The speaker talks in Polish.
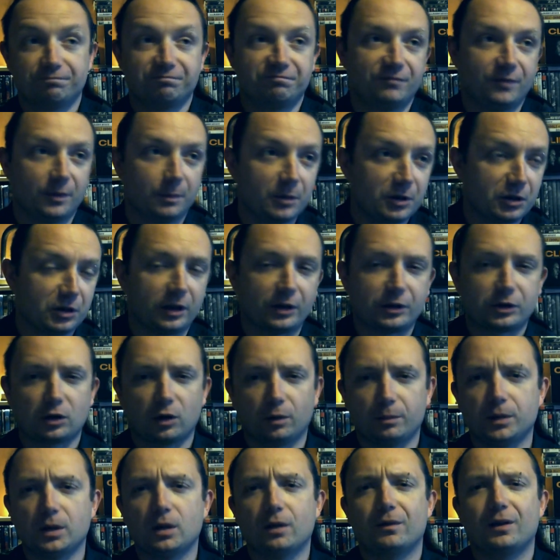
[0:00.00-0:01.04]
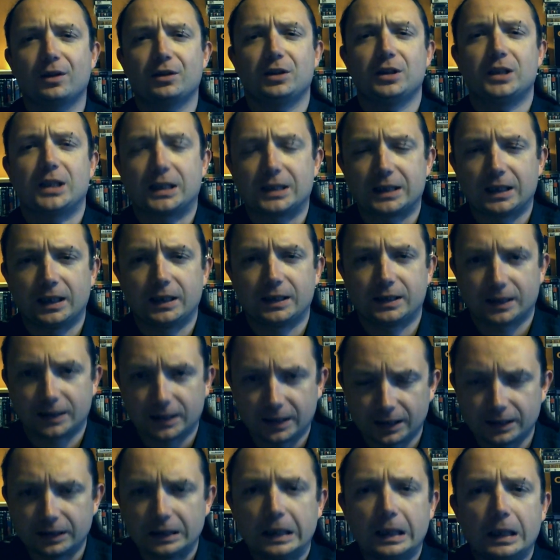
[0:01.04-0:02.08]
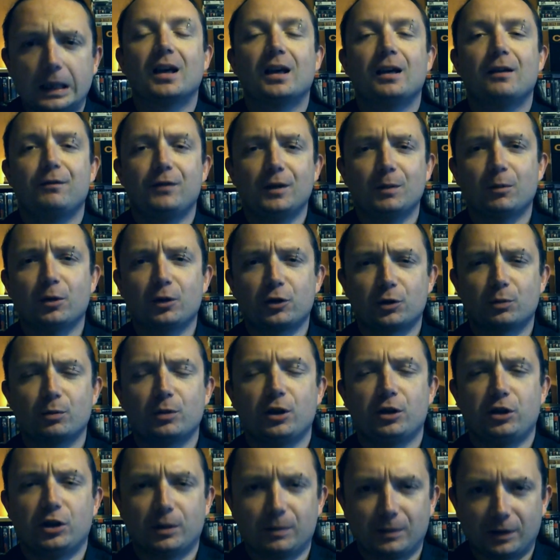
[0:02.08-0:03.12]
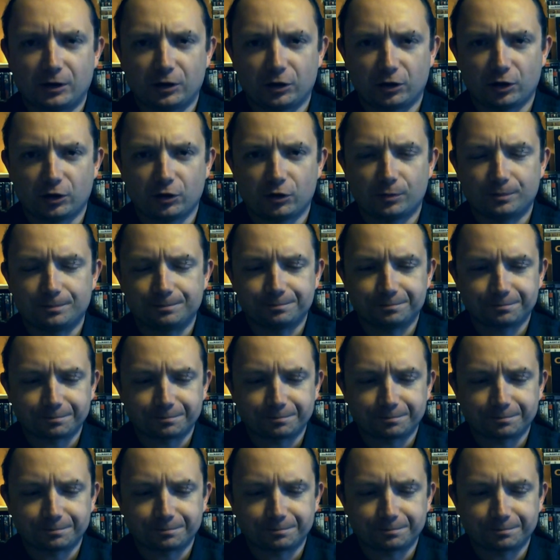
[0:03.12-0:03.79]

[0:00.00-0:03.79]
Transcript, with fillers: y, wymyślać, kombinować itd. Tak itd. Tak Film otrzymuje 7 na 10.